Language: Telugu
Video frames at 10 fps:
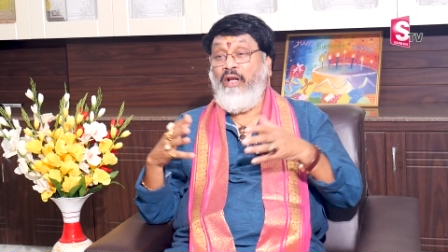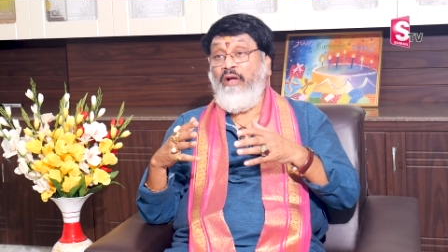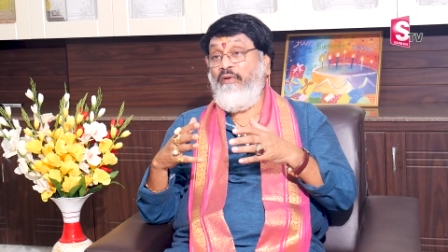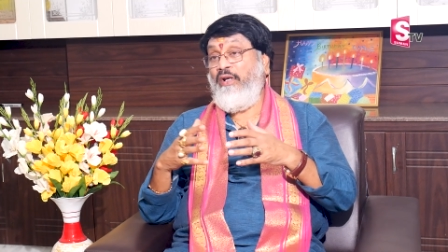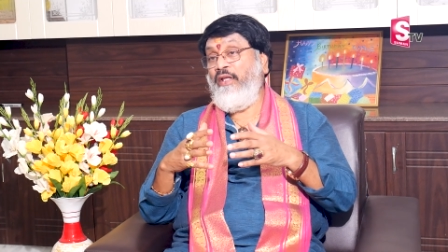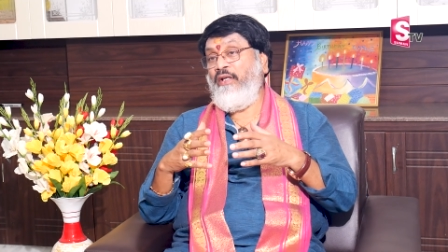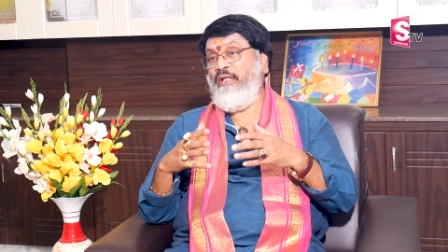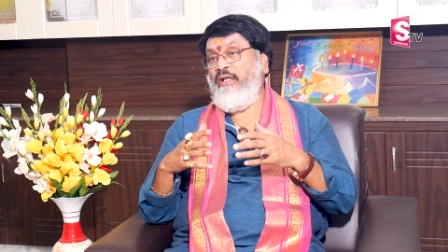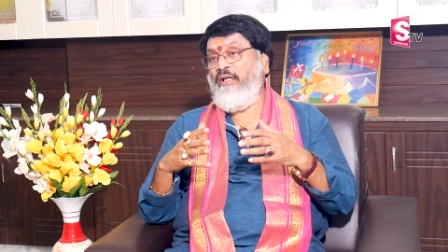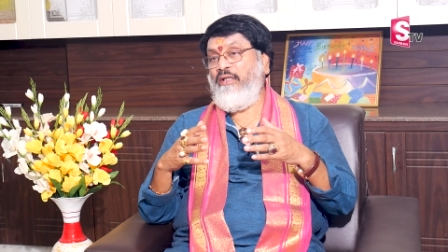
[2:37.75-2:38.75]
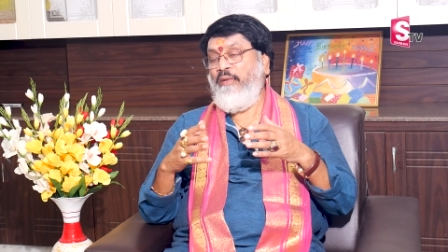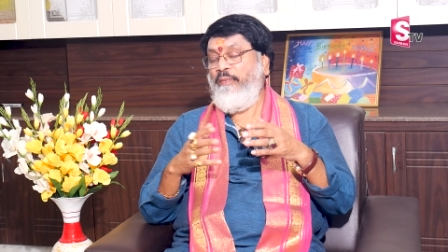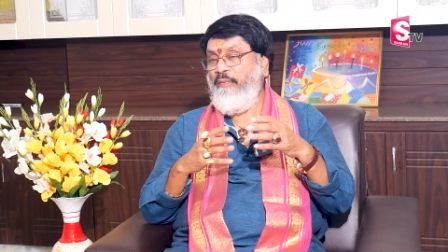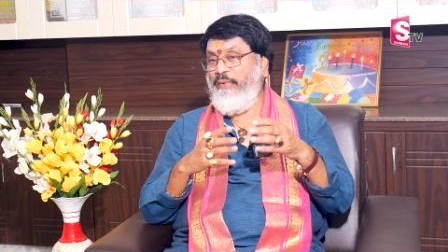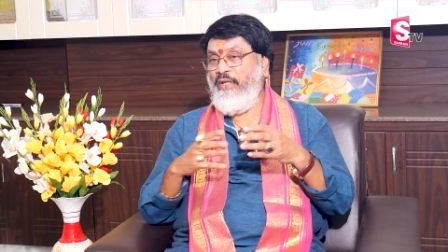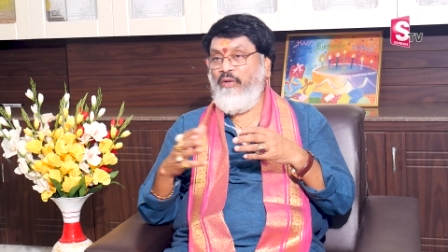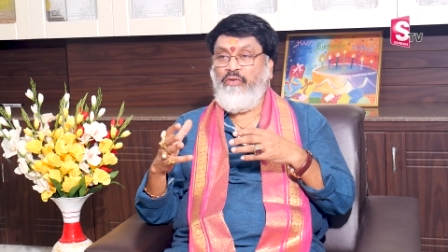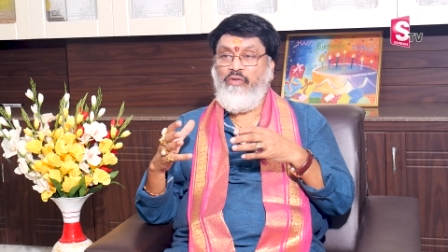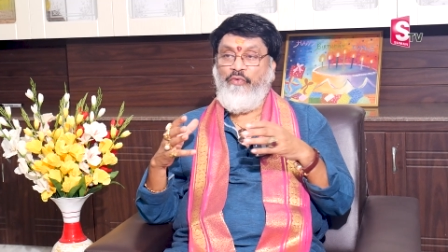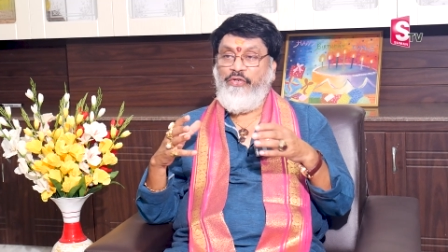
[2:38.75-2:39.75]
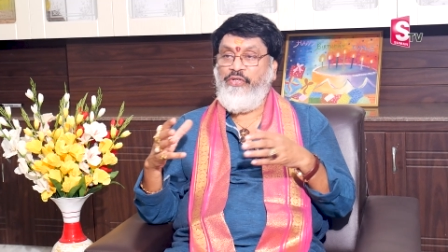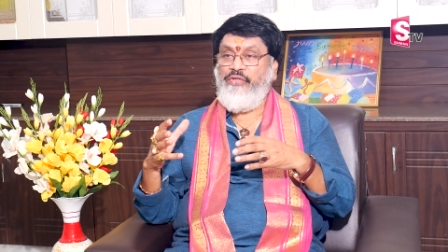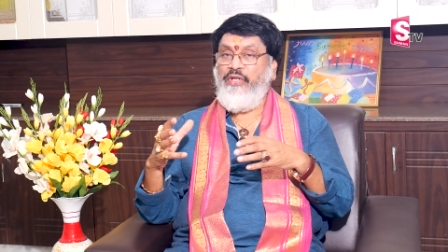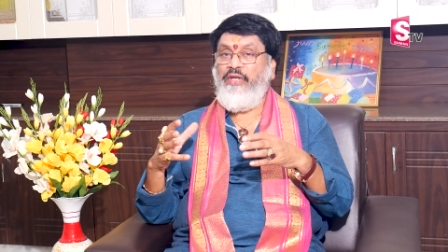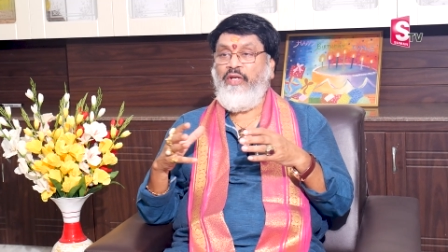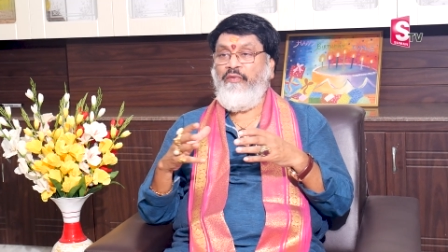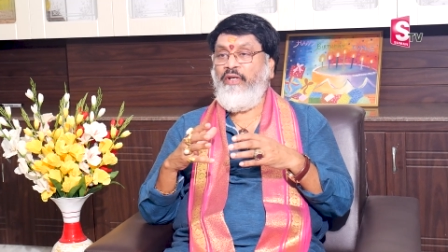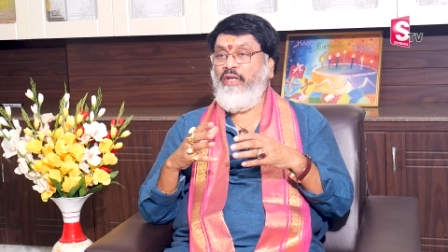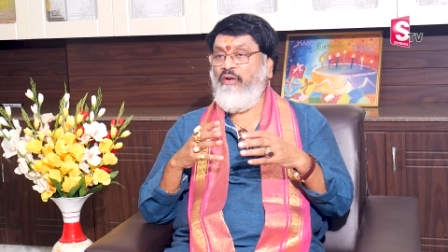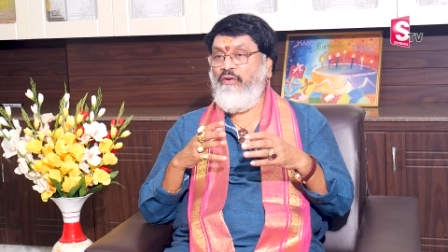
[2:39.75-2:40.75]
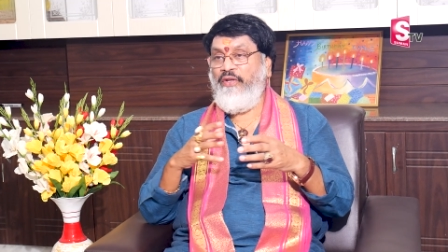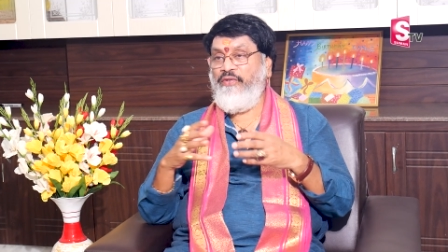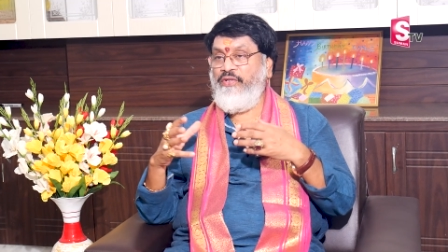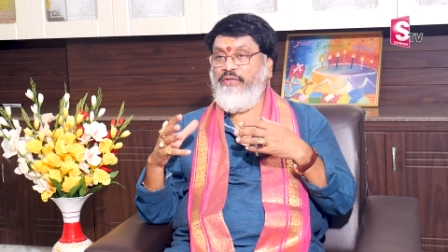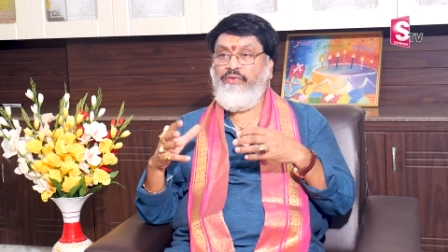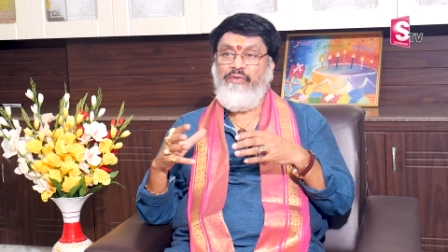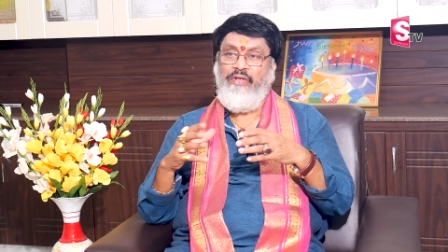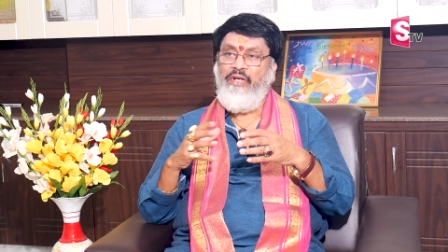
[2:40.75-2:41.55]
రావట్లేదు కదా అని చెప్పి పదిహేను రోజులు ఫ్రస్ట్రేషన్ అయ్యి ఎటువంటి రాంగ్ డిసిషన్స్